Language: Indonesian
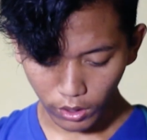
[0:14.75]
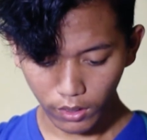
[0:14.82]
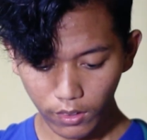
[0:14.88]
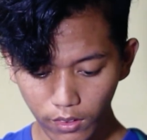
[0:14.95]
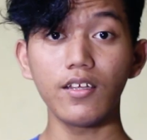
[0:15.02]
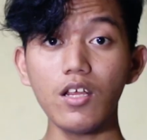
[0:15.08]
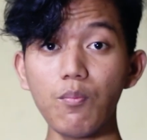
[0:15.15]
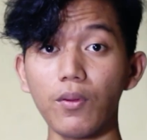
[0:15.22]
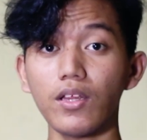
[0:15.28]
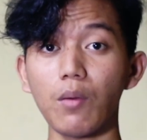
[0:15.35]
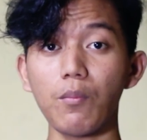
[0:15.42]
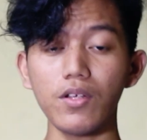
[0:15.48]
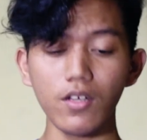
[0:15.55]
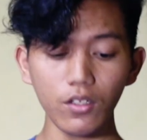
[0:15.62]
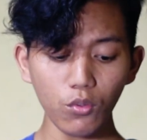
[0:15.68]
Nah, jadi
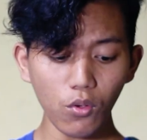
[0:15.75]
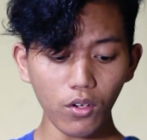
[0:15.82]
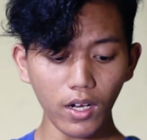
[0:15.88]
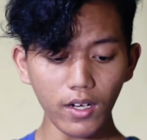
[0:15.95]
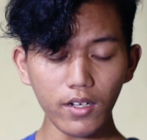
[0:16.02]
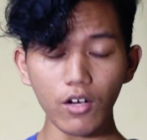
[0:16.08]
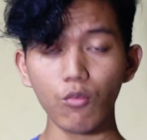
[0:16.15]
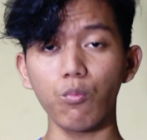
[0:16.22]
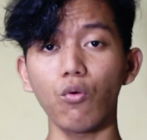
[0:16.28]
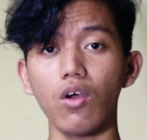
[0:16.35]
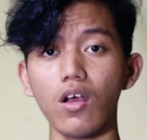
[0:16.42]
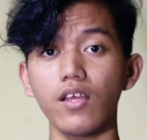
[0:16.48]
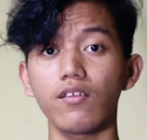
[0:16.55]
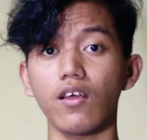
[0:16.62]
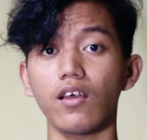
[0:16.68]
pertamanya itu kalian harus
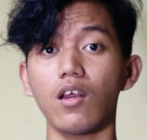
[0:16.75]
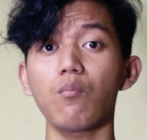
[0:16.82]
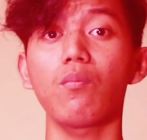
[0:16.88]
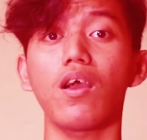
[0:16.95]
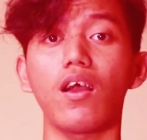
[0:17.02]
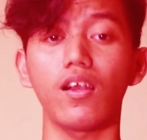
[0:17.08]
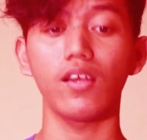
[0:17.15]
buka Instagram rumah